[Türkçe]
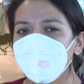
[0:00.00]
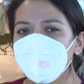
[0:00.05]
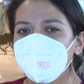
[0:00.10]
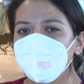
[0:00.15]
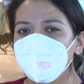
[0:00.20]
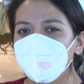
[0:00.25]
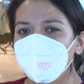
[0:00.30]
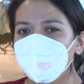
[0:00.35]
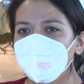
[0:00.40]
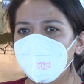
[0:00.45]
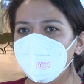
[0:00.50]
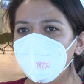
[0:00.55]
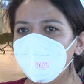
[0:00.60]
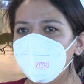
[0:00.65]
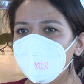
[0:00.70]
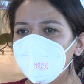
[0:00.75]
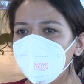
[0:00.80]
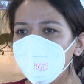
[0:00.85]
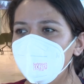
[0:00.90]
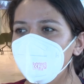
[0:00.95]

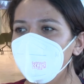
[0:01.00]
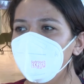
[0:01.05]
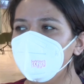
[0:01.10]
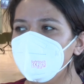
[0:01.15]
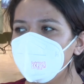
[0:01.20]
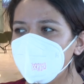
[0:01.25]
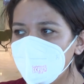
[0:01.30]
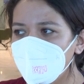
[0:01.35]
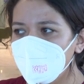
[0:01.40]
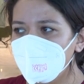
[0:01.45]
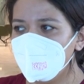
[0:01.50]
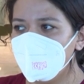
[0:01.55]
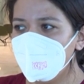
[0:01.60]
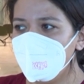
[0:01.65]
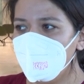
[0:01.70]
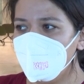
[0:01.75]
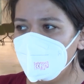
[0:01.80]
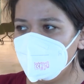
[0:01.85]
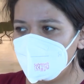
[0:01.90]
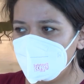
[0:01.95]
e, her
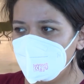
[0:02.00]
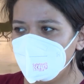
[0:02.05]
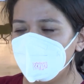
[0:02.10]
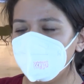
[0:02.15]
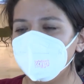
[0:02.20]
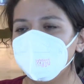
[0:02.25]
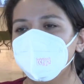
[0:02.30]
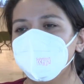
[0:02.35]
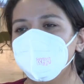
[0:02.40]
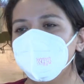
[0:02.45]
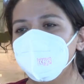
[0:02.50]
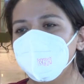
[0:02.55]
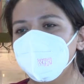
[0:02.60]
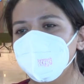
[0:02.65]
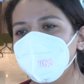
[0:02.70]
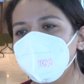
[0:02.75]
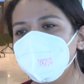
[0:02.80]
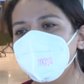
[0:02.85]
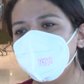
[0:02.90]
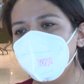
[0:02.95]
şekilde hastamızın
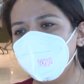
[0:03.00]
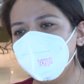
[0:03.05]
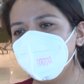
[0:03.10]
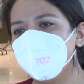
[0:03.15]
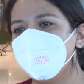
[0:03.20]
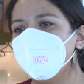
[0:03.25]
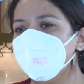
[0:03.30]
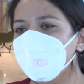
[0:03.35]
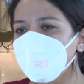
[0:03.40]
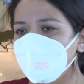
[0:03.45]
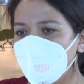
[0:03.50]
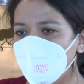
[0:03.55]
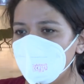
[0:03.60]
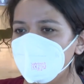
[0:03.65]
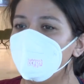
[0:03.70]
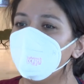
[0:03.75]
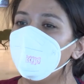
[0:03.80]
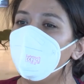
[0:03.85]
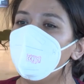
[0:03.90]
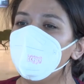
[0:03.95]
e, ihtiyaçlarını giderip,
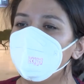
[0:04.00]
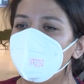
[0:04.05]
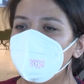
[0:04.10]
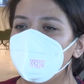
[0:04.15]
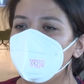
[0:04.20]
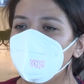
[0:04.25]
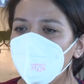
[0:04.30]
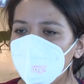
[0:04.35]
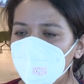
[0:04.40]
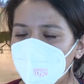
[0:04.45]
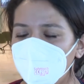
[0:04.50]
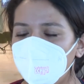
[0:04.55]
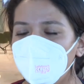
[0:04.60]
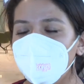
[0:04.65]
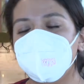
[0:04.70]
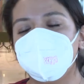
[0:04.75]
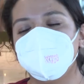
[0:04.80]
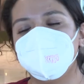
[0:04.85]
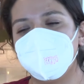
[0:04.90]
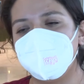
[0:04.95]
tedavilerini yapıp,
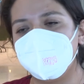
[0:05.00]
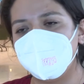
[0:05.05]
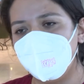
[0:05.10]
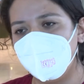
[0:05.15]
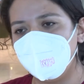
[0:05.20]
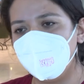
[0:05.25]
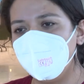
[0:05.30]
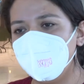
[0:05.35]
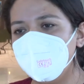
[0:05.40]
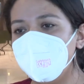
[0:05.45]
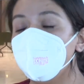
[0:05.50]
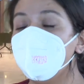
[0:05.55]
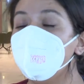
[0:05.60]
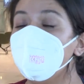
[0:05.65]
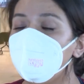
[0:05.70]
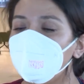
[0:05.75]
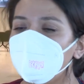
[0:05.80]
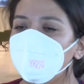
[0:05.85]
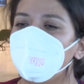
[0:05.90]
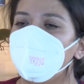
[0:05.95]
bakımlarını yapıp, yemek
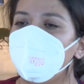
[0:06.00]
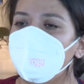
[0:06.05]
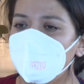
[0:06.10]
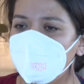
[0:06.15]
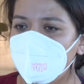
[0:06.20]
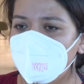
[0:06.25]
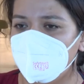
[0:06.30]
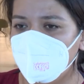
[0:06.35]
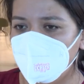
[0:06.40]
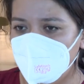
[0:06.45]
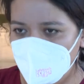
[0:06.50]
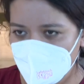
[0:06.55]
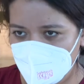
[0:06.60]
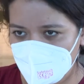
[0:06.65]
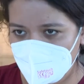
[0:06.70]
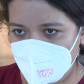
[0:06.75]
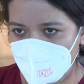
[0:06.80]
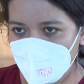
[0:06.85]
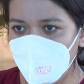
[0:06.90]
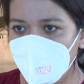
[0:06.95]
bile yedir,
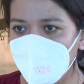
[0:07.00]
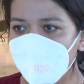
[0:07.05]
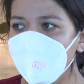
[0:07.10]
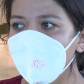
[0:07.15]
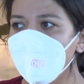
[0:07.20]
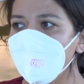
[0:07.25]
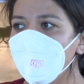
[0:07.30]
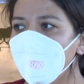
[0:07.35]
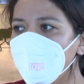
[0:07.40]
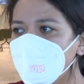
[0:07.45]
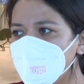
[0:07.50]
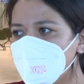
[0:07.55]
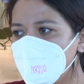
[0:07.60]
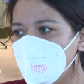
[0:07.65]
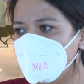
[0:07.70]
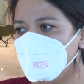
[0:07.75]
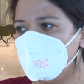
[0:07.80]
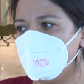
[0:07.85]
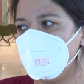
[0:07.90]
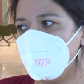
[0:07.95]
yedirerek
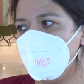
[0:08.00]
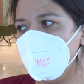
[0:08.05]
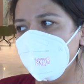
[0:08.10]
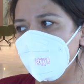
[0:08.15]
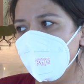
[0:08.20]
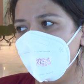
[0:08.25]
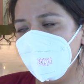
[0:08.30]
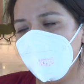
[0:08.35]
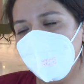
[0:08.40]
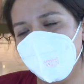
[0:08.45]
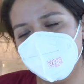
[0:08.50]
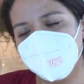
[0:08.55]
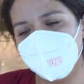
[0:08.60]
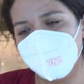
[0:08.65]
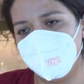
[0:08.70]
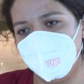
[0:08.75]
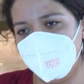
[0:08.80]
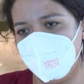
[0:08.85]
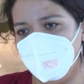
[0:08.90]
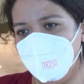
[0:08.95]
hastalarımıza
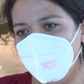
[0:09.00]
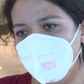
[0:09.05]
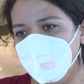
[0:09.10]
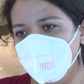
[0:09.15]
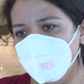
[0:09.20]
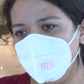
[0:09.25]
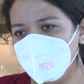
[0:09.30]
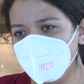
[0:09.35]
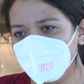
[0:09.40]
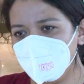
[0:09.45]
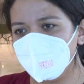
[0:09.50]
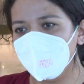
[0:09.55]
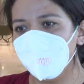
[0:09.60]
kaliteli bakım veriyoruz.